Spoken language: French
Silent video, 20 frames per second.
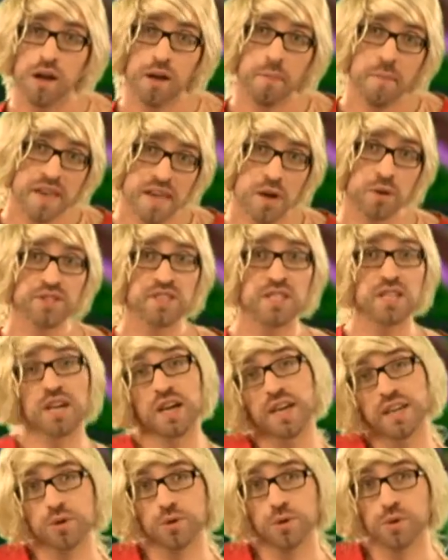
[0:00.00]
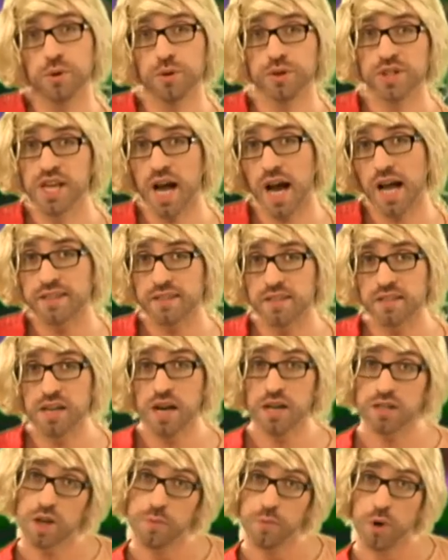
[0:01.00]
Mais il y a aussi Ryu le
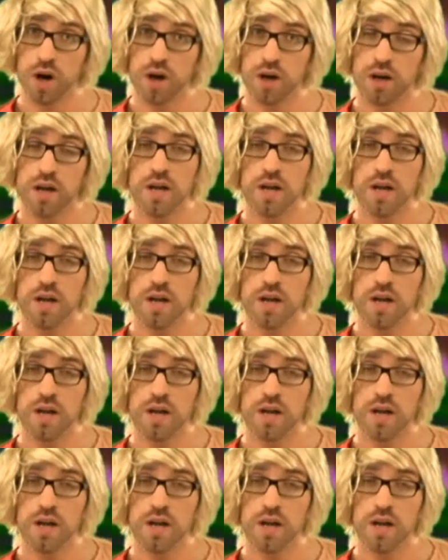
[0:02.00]
karatéka comme moi,